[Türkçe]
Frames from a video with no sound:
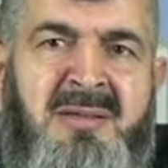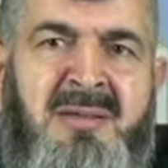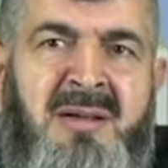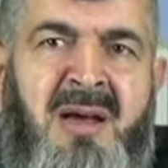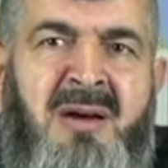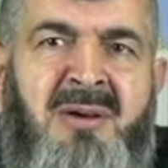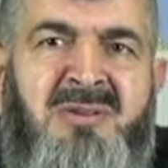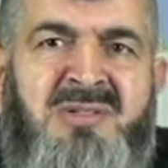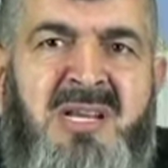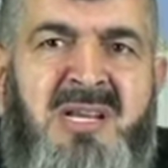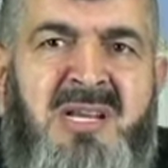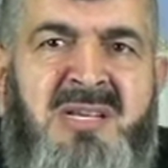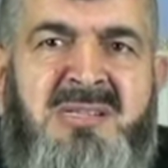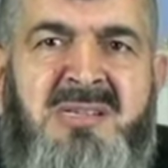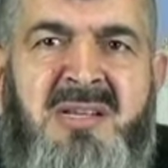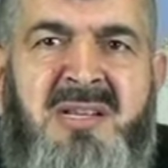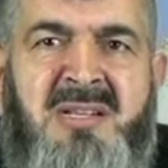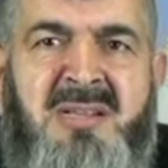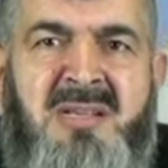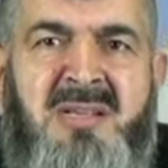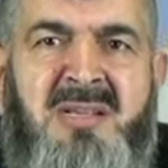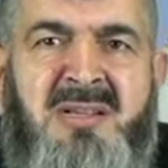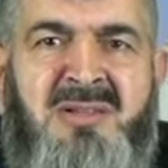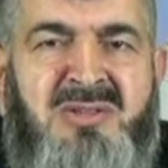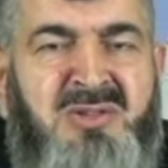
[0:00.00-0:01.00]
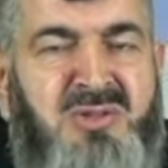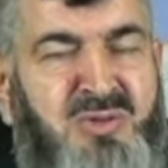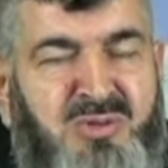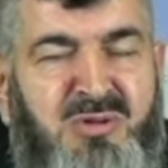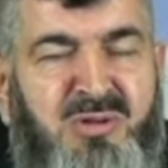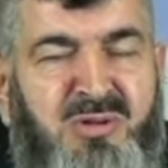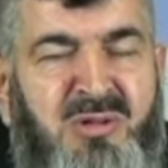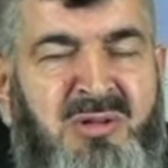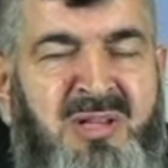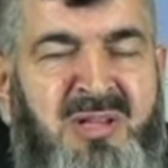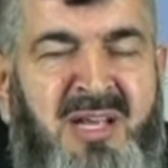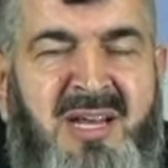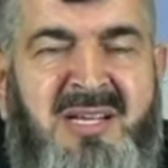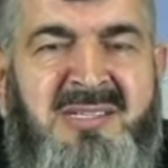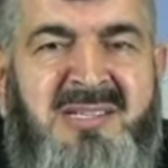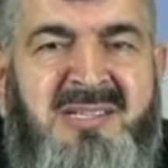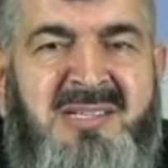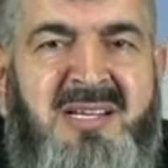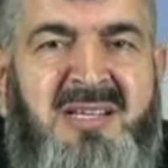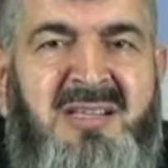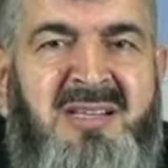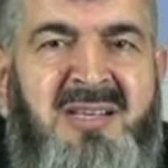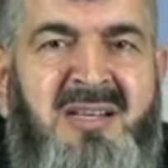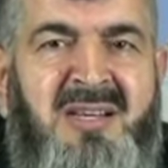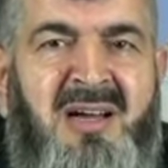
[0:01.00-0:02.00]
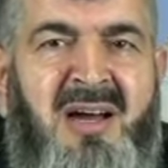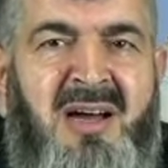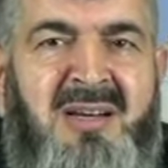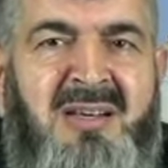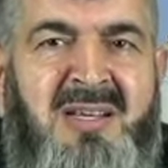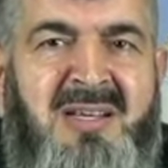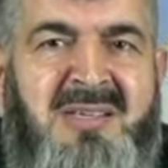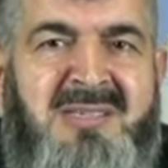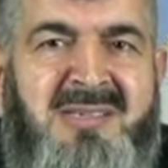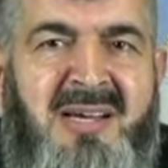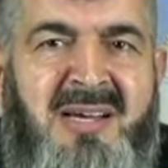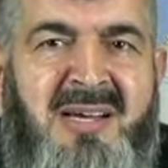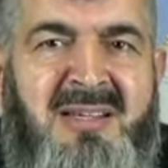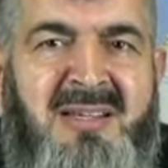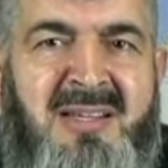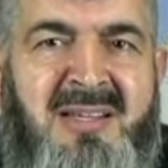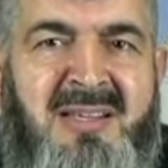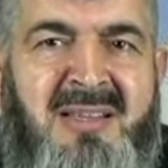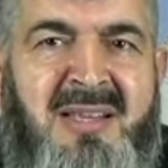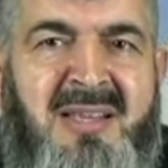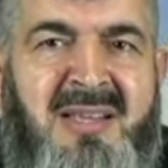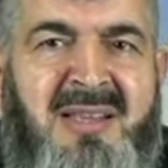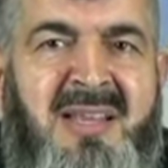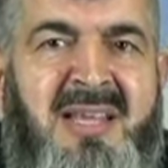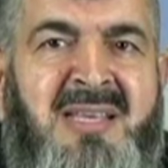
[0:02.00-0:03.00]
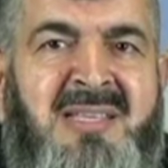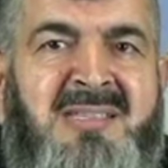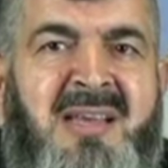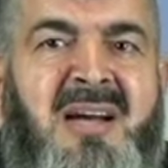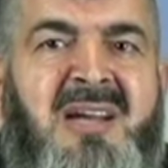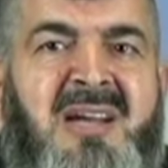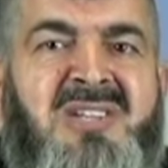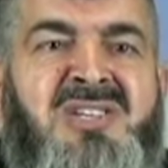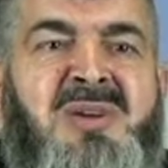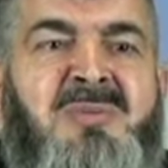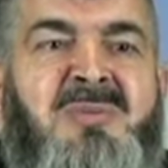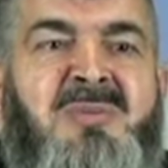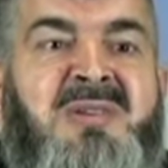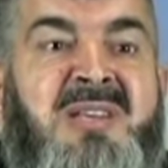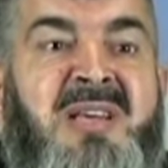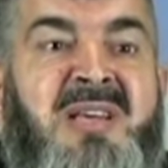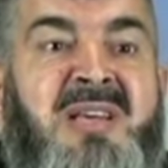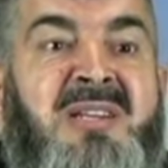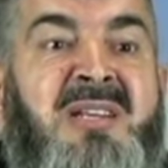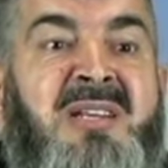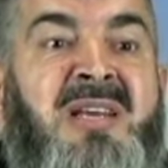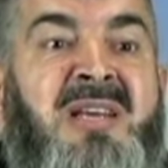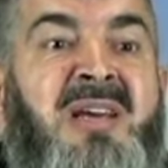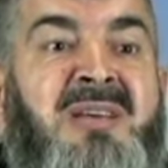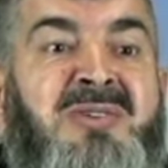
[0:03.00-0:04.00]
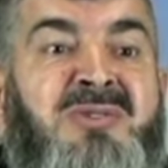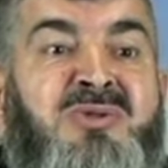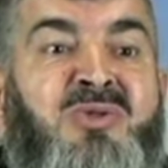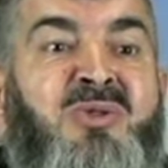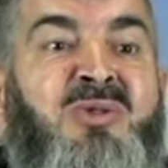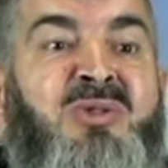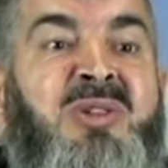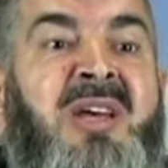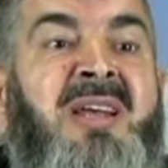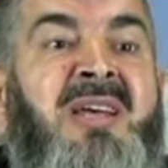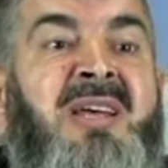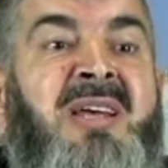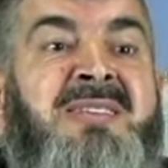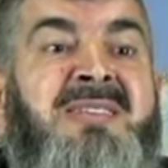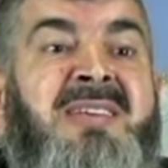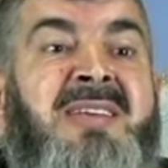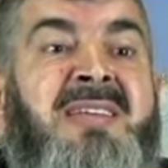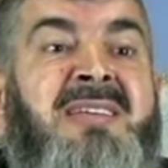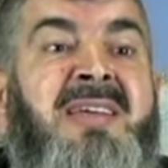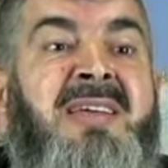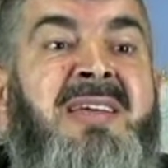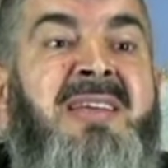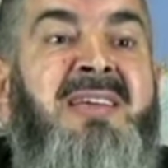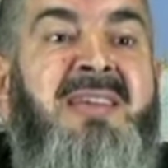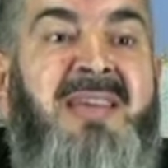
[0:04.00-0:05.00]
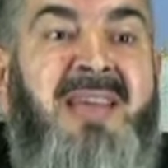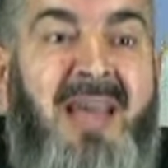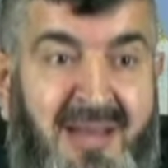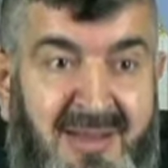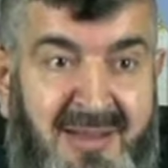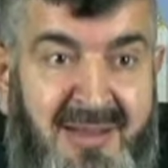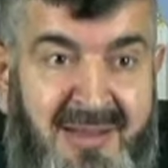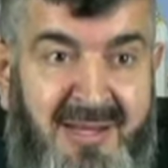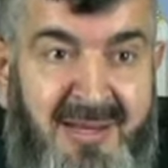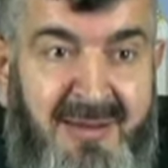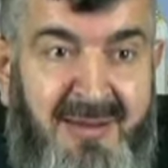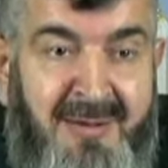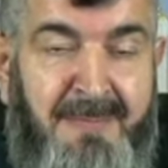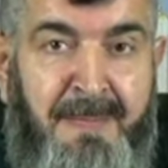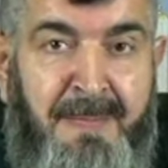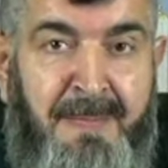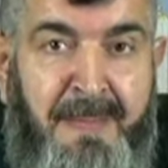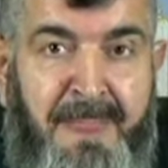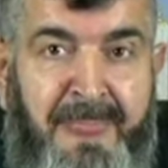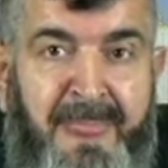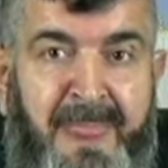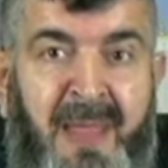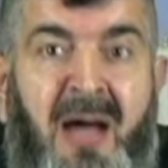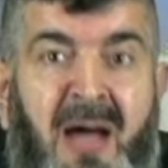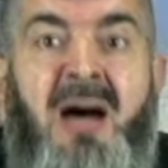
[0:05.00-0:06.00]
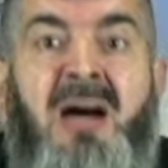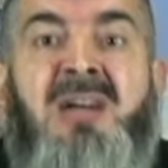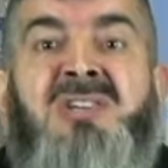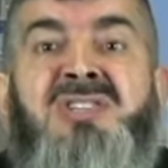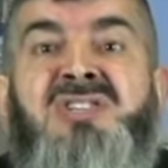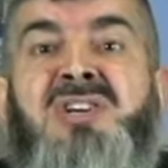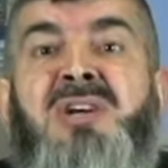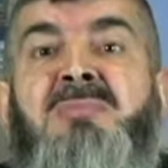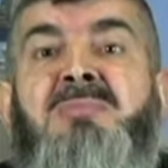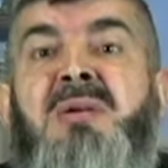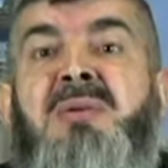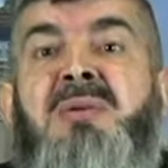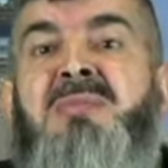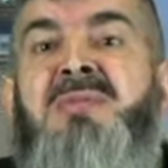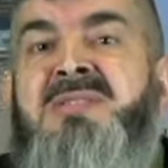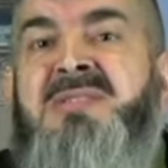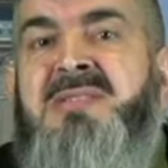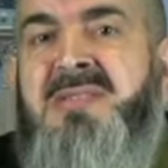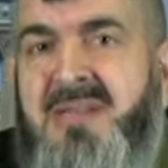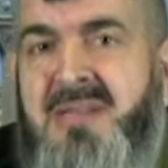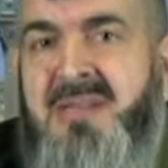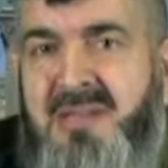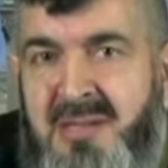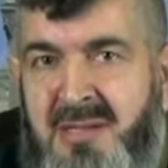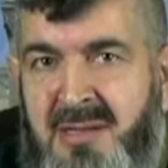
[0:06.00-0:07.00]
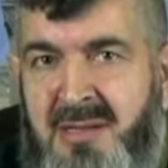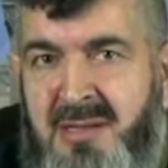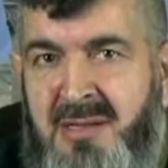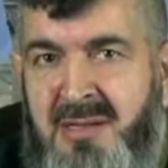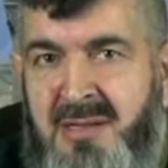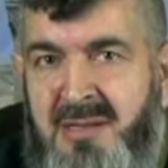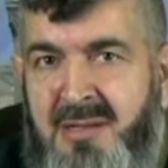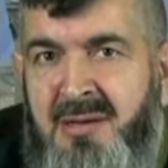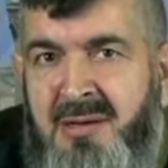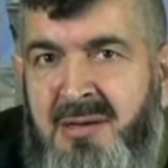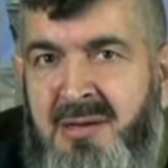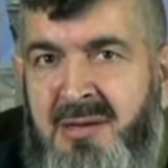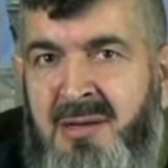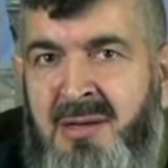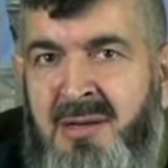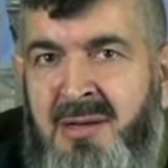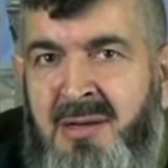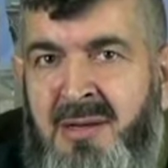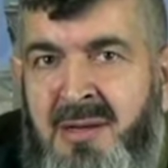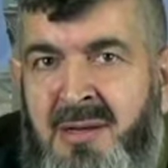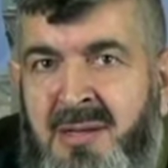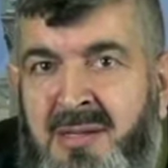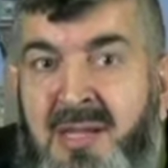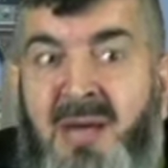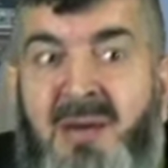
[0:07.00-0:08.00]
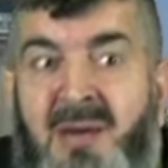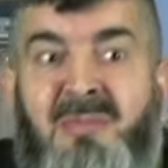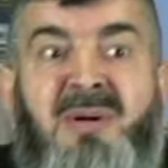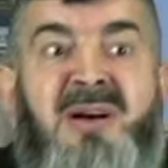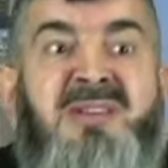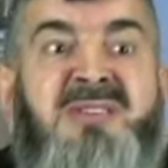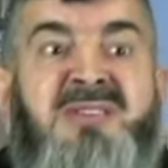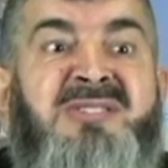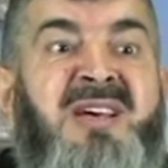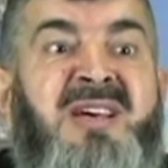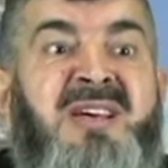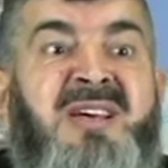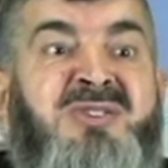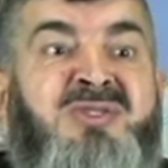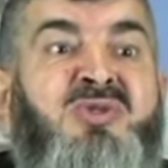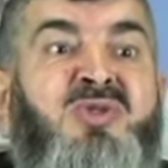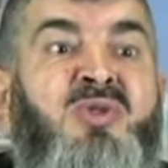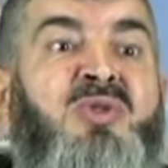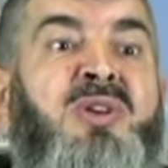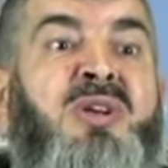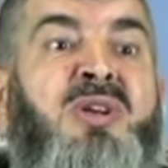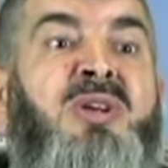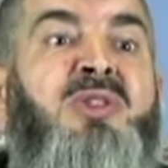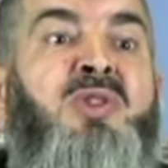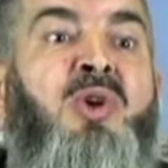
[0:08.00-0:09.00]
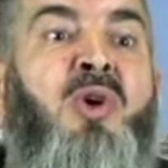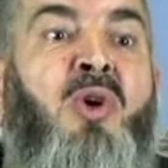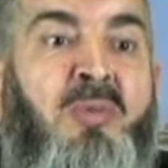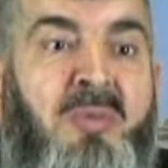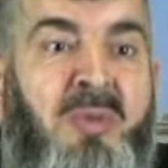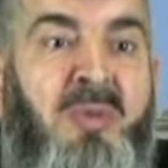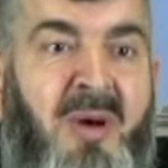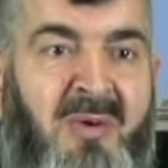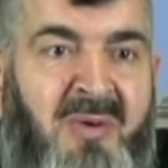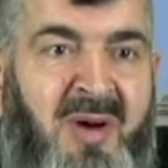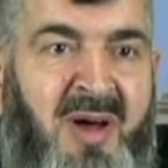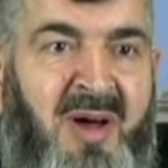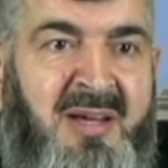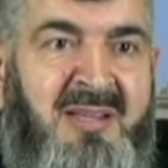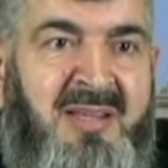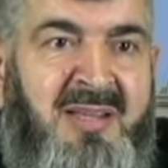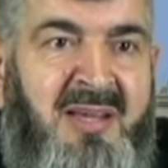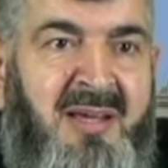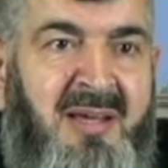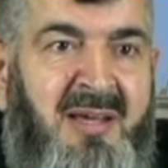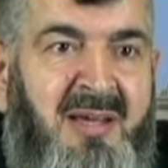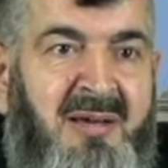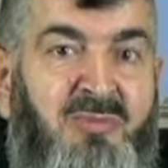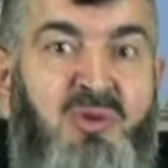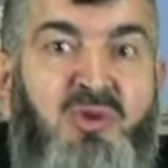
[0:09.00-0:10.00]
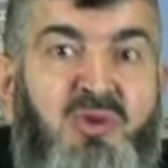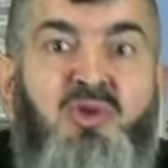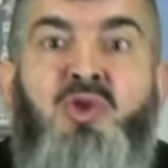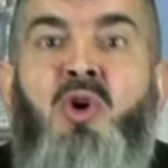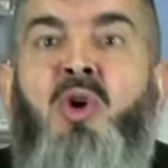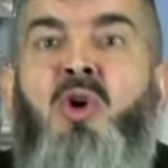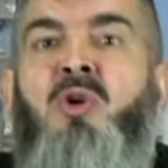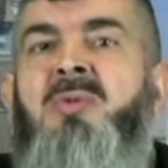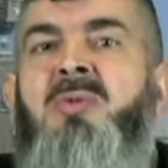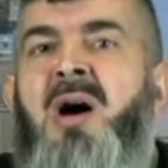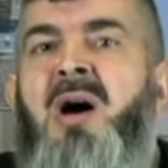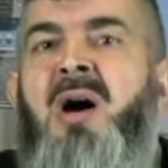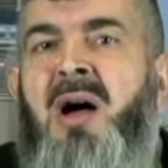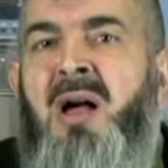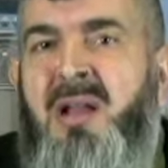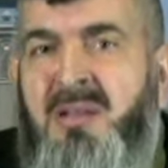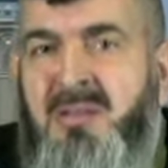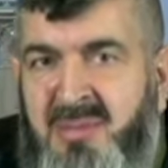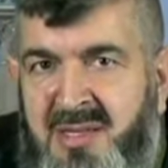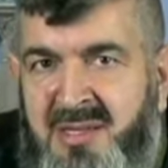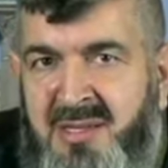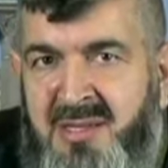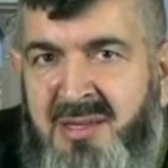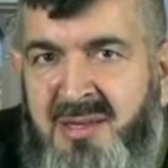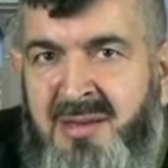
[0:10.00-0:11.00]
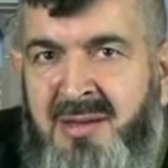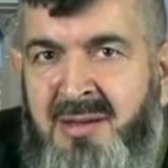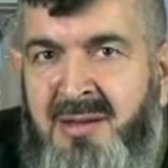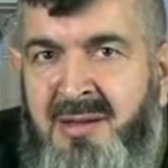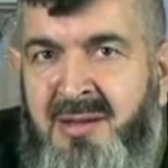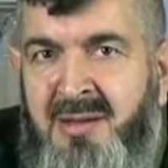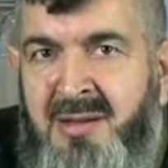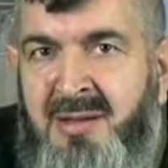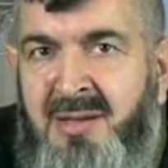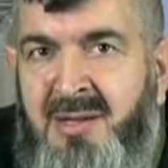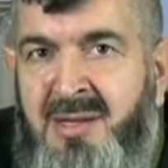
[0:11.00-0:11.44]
Ee, Gavs Hazretleri, Sultan Hazretleri Hane-i Saadet'te. Neyse akşam ezanına Sultan Hazretleri geldi. Akşam namazını kıldık namazdan sonra tövbe verdi. Bu tövbe almadı.